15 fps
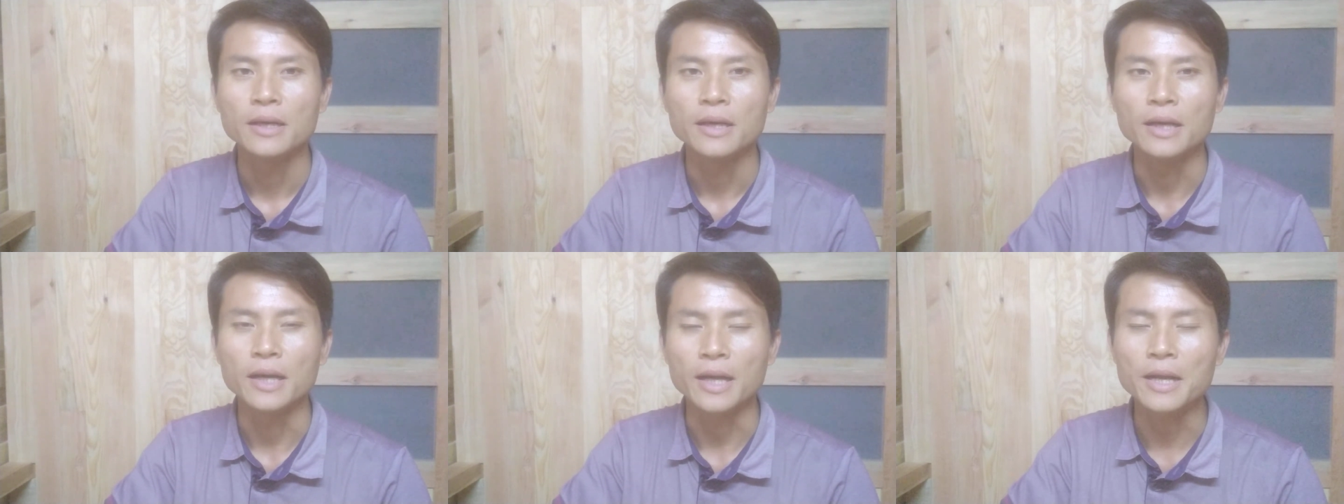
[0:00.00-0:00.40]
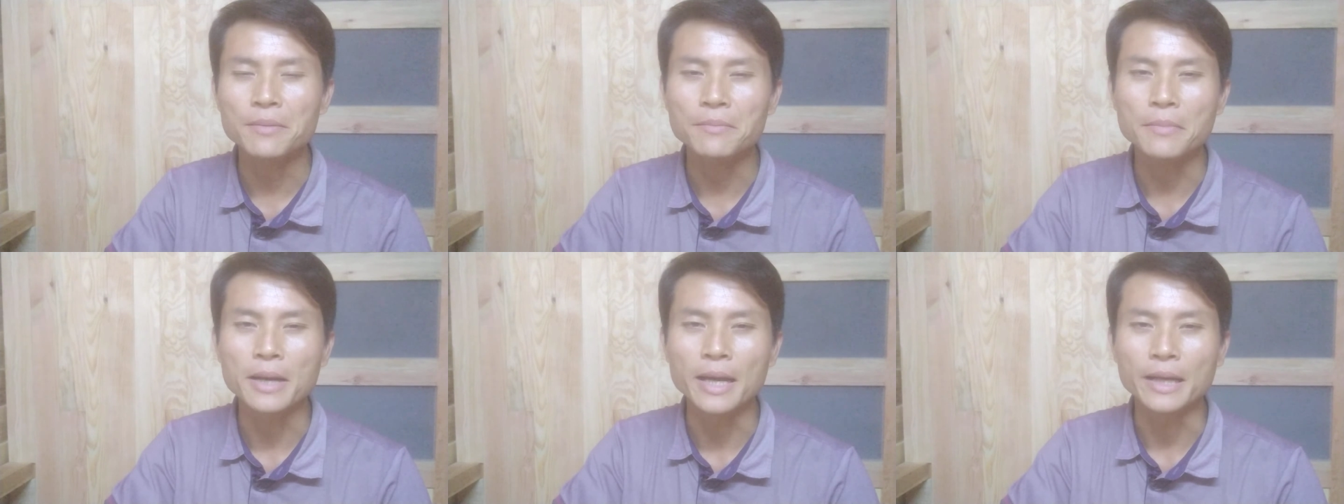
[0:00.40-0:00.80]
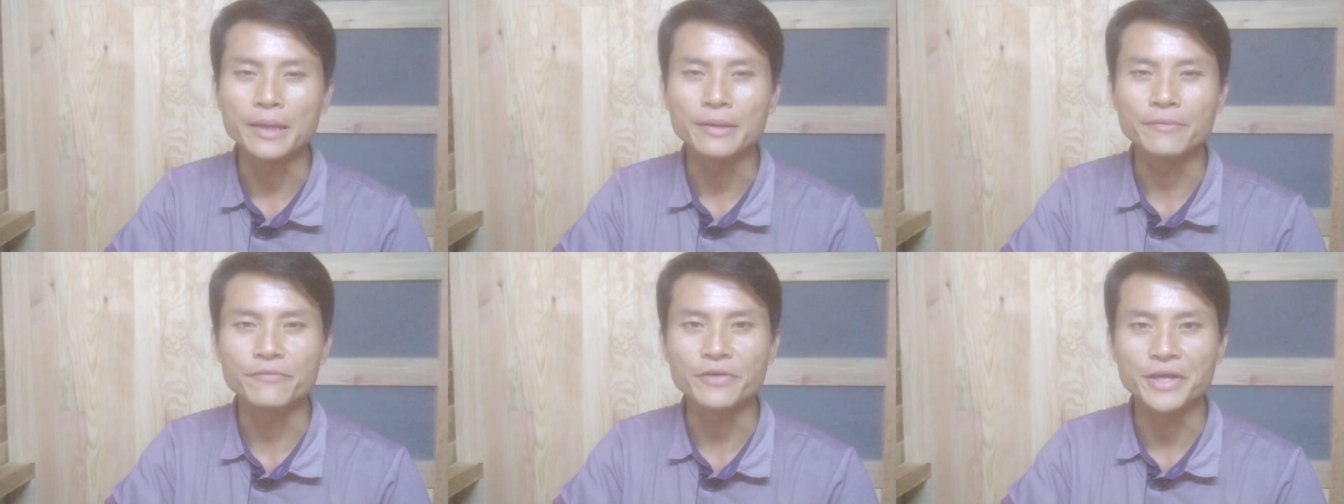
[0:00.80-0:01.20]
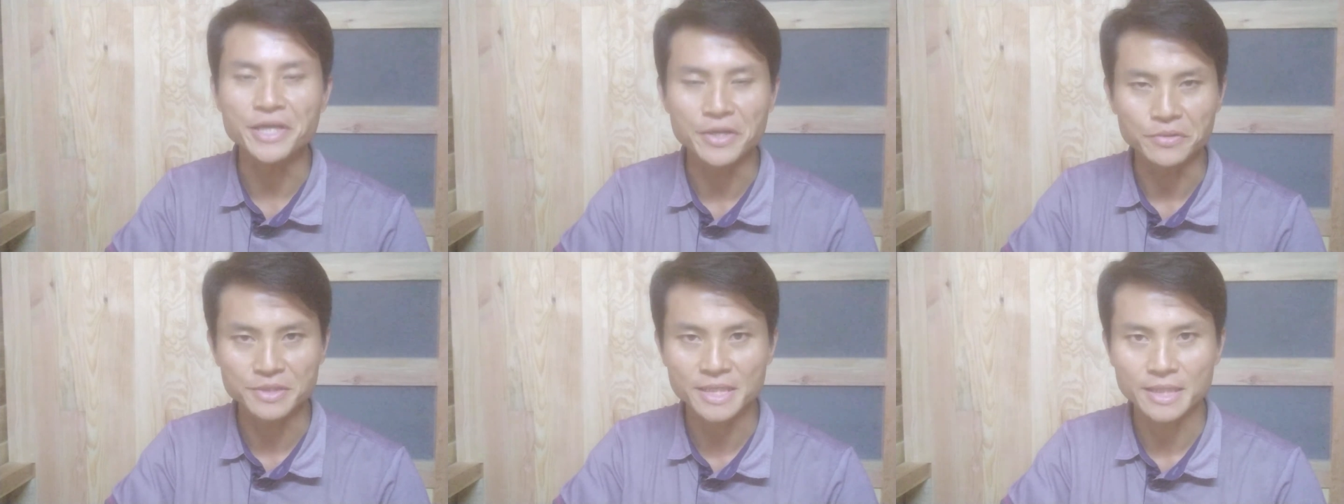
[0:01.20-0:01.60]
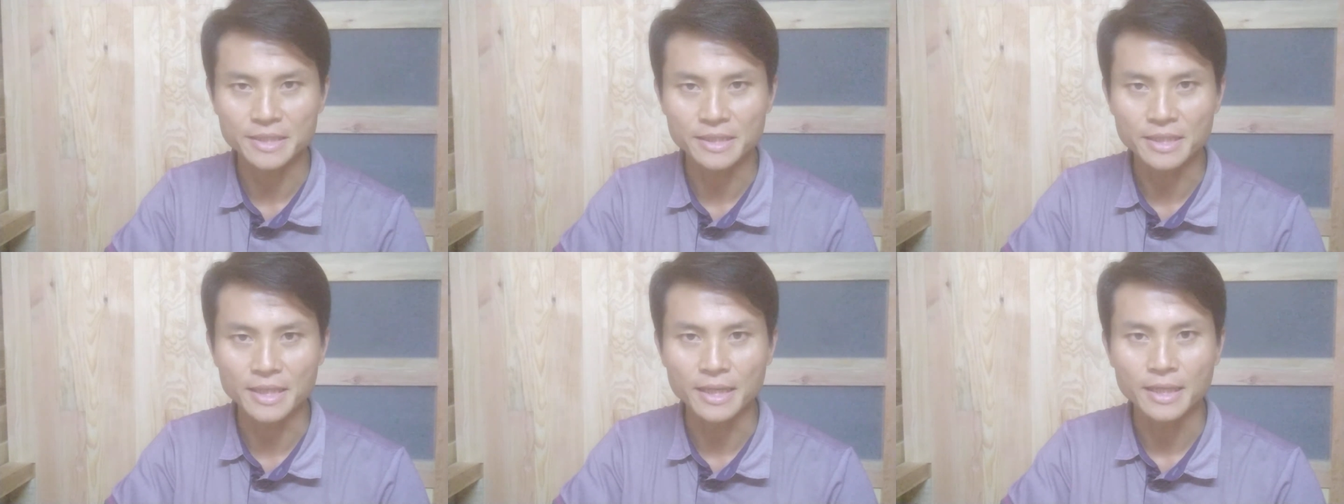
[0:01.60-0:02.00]
À, các bạn phải hiểu rằng
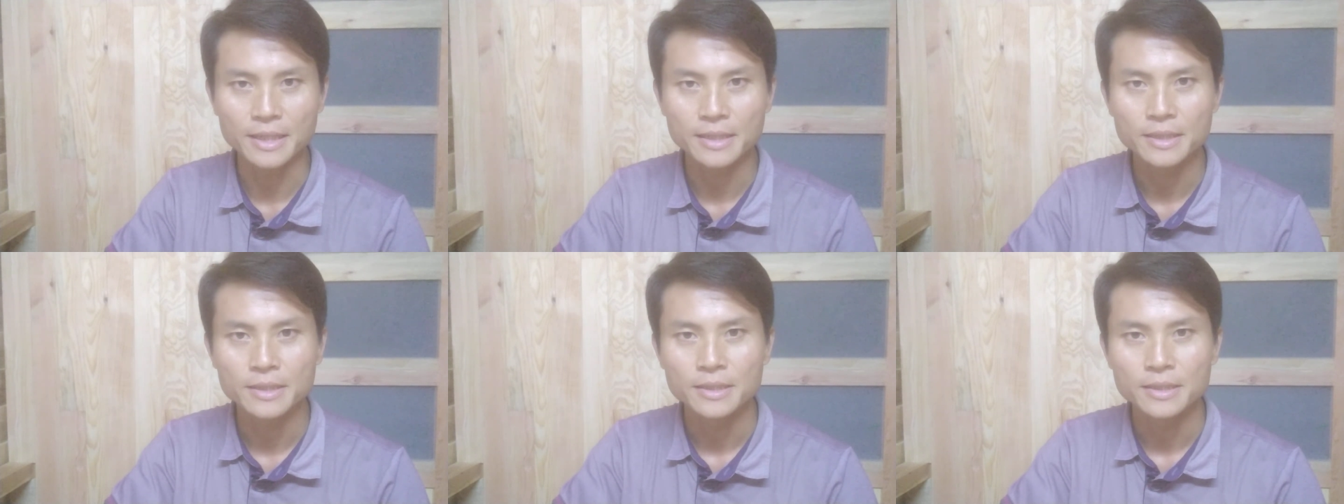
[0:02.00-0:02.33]
được là